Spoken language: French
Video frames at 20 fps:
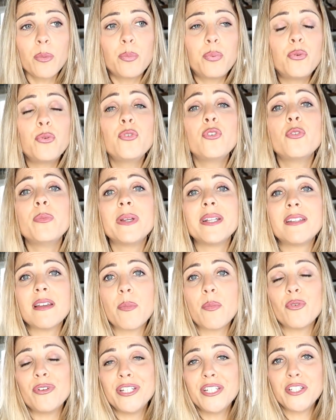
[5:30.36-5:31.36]
plus le
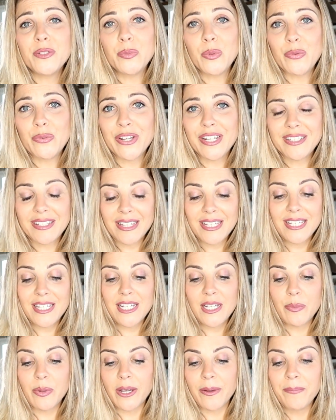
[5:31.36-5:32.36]
métabolisme va être
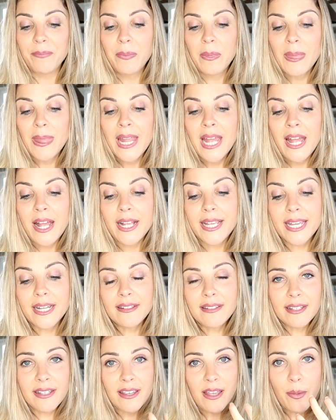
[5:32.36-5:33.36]
équilibré.
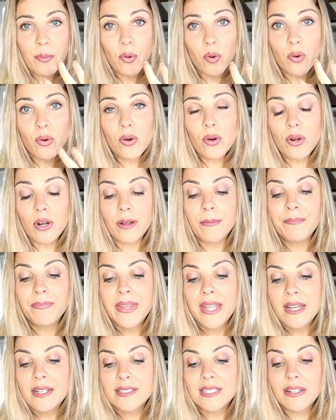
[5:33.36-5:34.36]
Quatrième rôle,
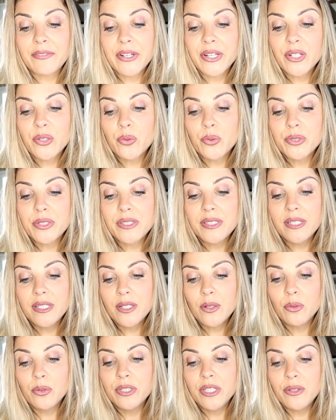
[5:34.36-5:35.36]
ça va être
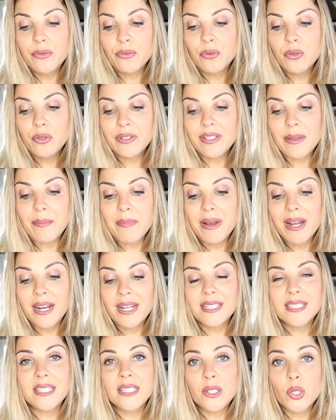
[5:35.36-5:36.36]
aussi au niveau des
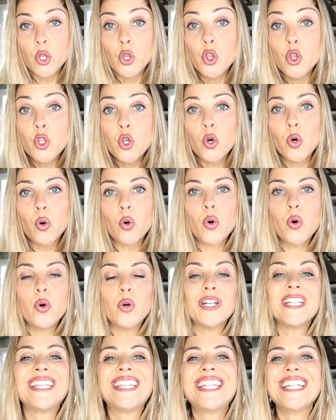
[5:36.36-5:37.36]
maladies
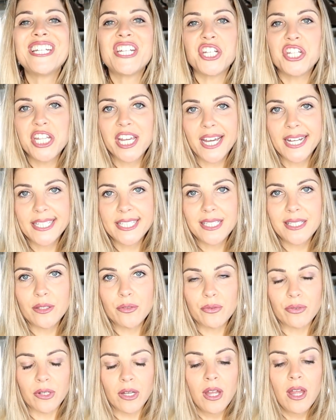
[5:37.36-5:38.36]

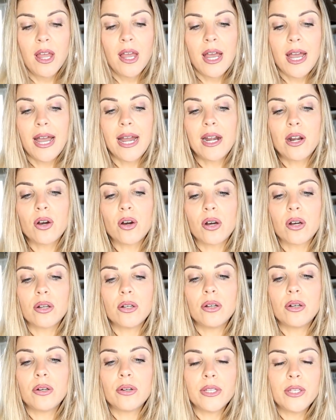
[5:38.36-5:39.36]
neurodégénératives. Alors,
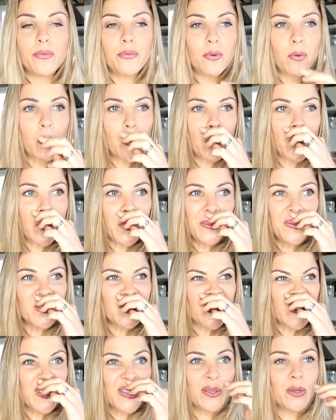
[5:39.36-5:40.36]
euh, il faut
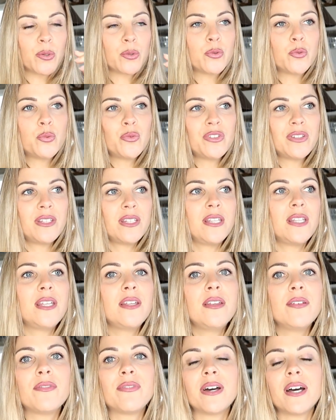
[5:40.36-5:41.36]
comprendre que tout ce
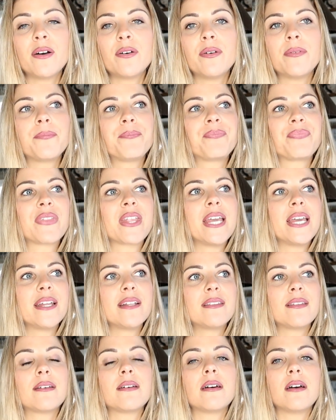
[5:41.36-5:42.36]
qui va
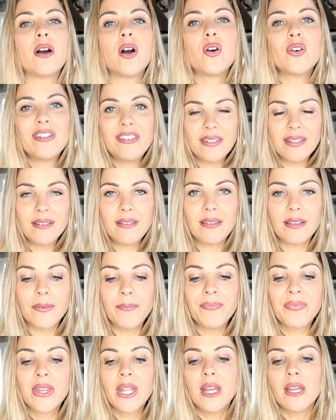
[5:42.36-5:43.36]
être
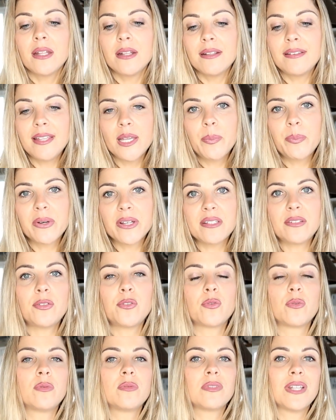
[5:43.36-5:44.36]
anxiété,
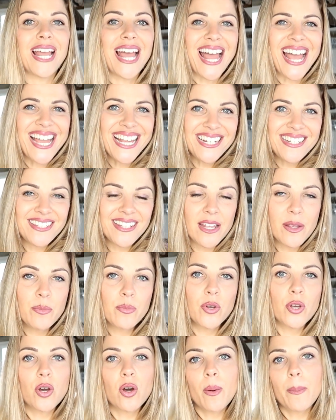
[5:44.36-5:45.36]
dépression,
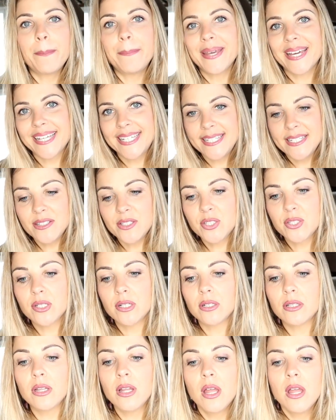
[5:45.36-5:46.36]
Alzheimer,
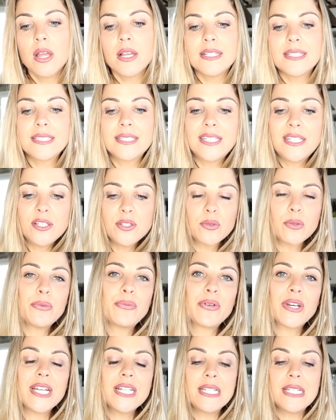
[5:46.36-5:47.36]
Parkinson,
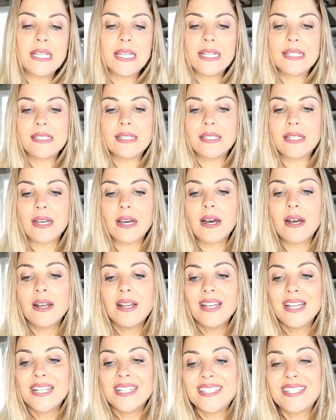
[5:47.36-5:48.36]
schizophrénie, etc.,
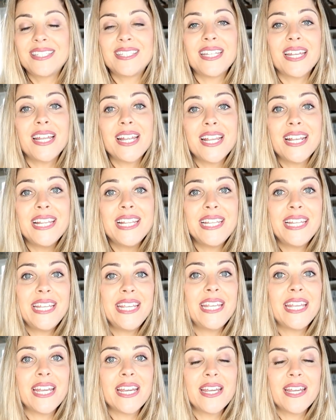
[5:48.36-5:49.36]
c'est
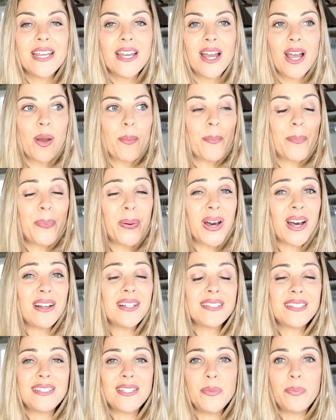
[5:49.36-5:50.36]
lié
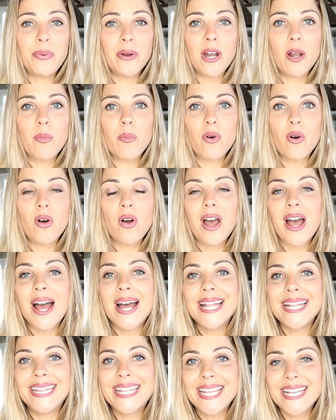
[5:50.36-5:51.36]
principalement
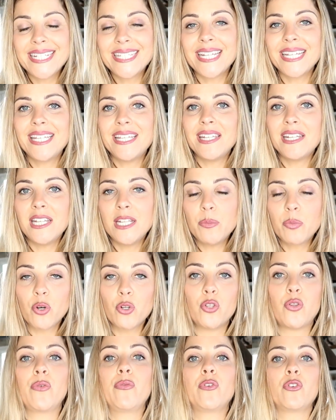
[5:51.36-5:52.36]
à un
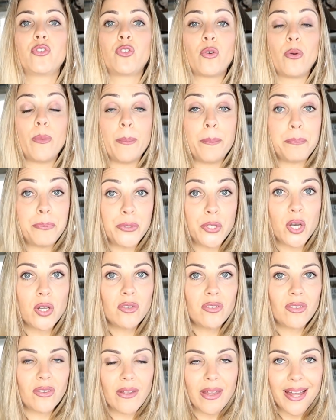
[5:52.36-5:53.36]
déséquilibre de votre
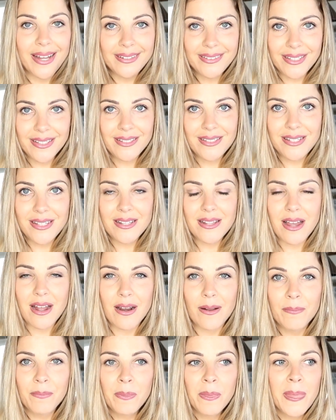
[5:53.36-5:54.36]
biote
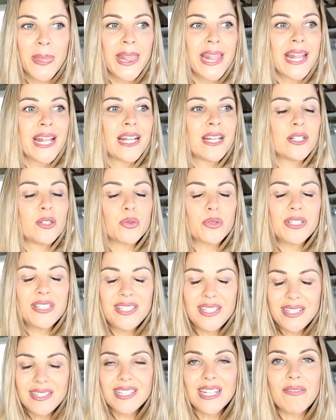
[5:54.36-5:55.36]
intestinale. Donc
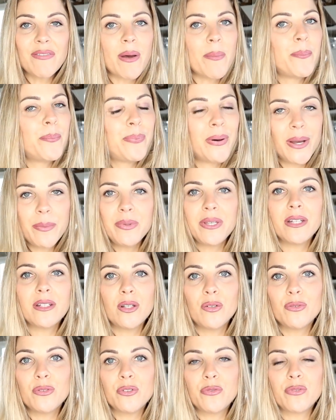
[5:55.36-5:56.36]
si ça va pas bien
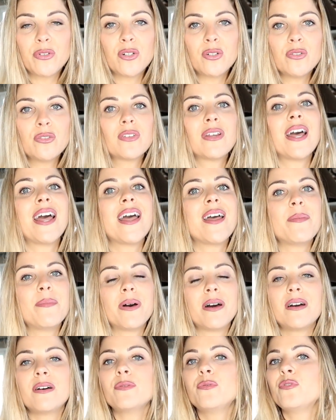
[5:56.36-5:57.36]
dans votre ventre, eh
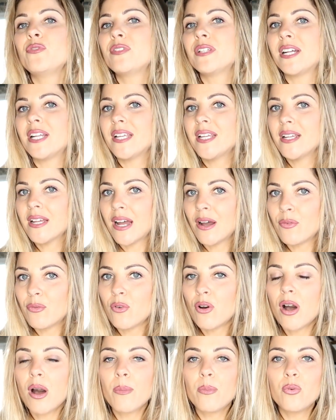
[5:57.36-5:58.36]
ben vous allez
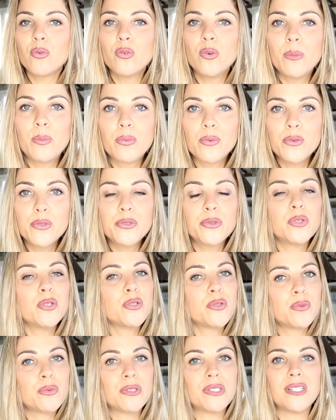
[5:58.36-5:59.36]
avoir beaucoup plus
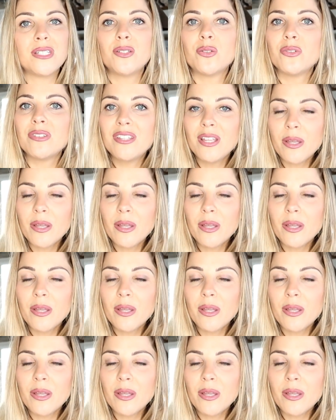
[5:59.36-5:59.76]
de soucis de